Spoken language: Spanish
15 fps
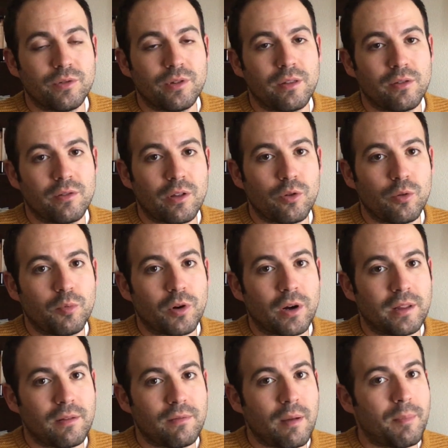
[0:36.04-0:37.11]
condicionados por
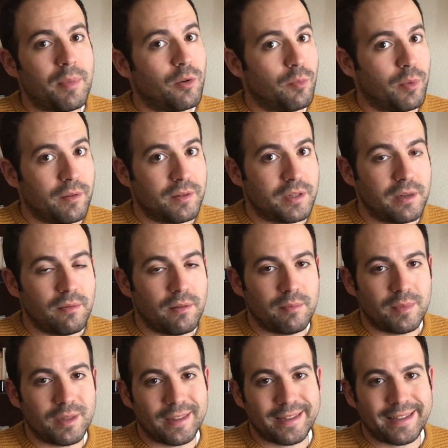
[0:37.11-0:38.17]
la niebla, pero
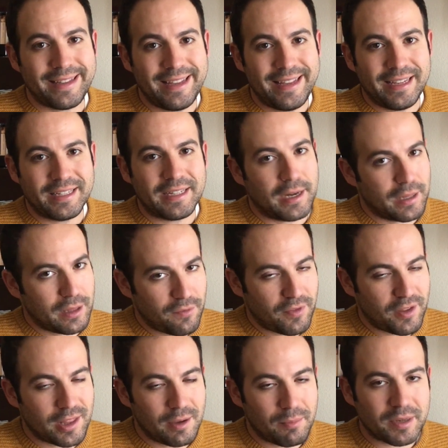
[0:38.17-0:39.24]
previsiblemente será
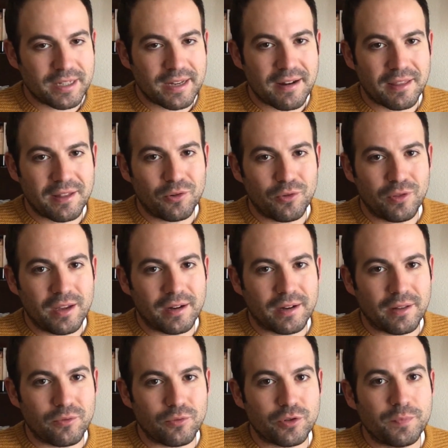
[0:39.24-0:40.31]
difícil pasar de los 10
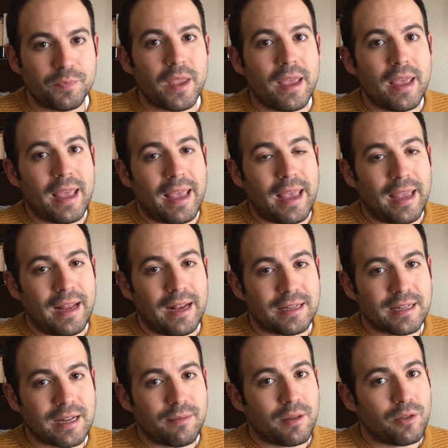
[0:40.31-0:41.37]
grados.
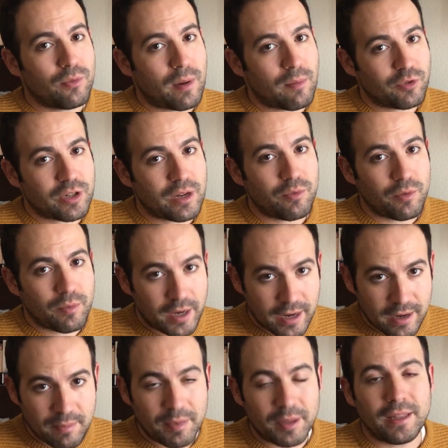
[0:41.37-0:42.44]
El sábado vamos a volver
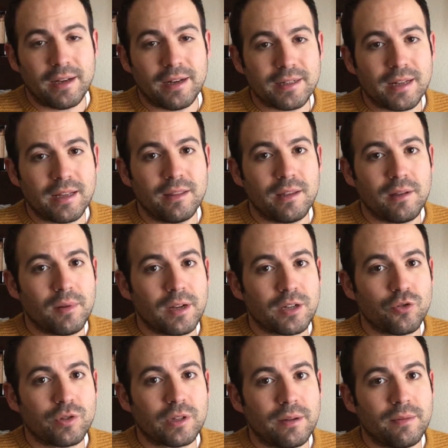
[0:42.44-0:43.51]
a repetir esas
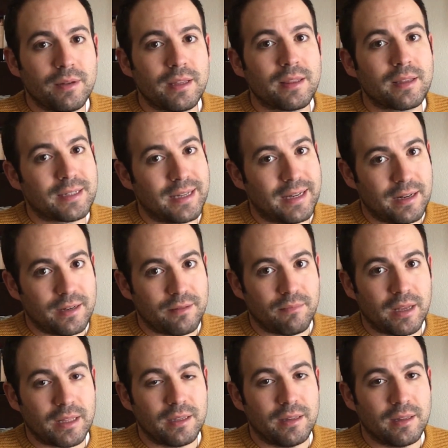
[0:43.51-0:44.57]
nieblas otra vez,
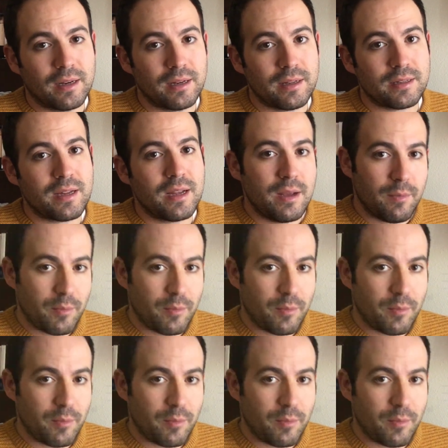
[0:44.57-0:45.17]
serán matinales,